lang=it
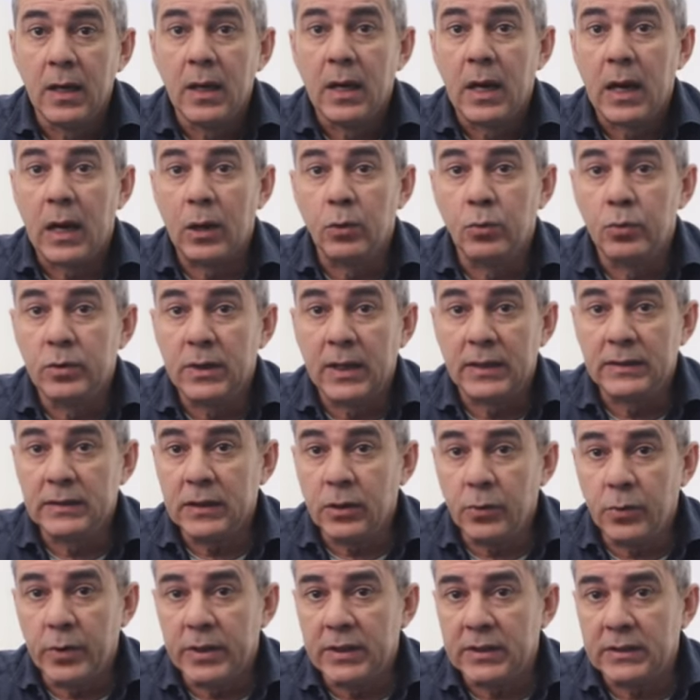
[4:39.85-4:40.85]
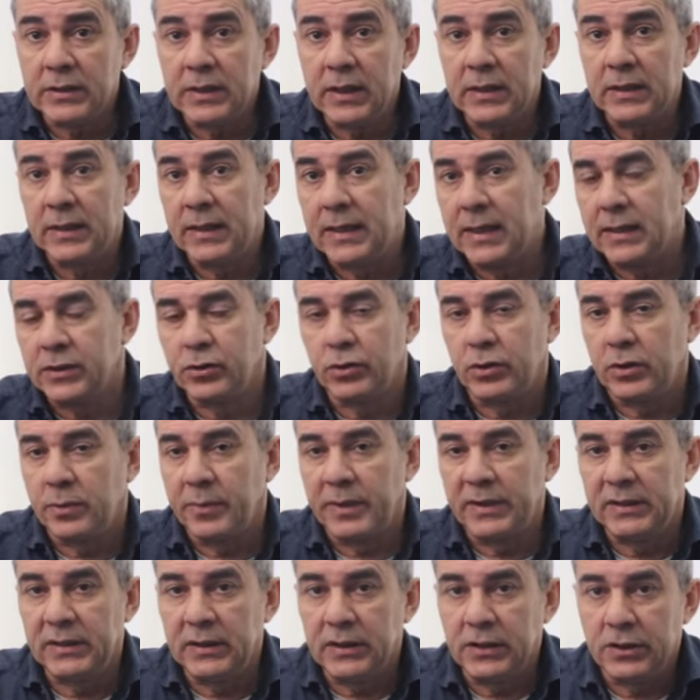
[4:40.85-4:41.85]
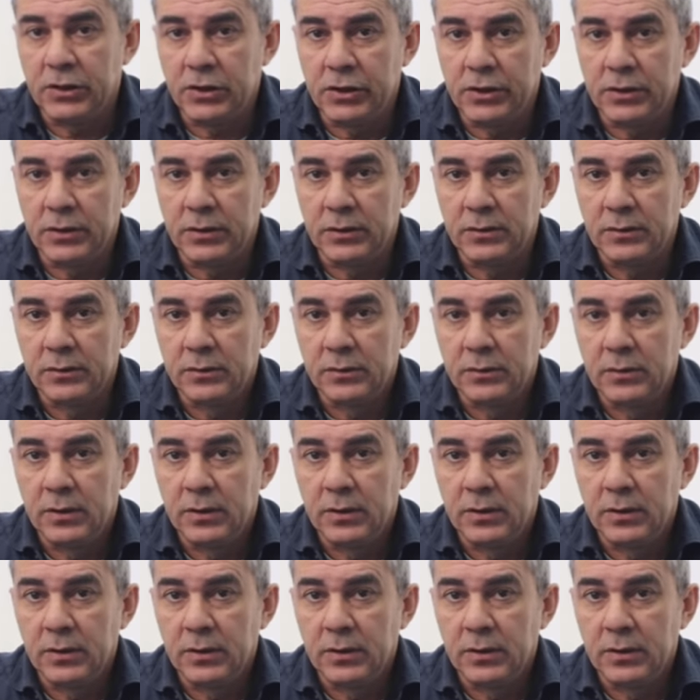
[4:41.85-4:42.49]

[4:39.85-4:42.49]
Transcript: a una di queste in caso di meticci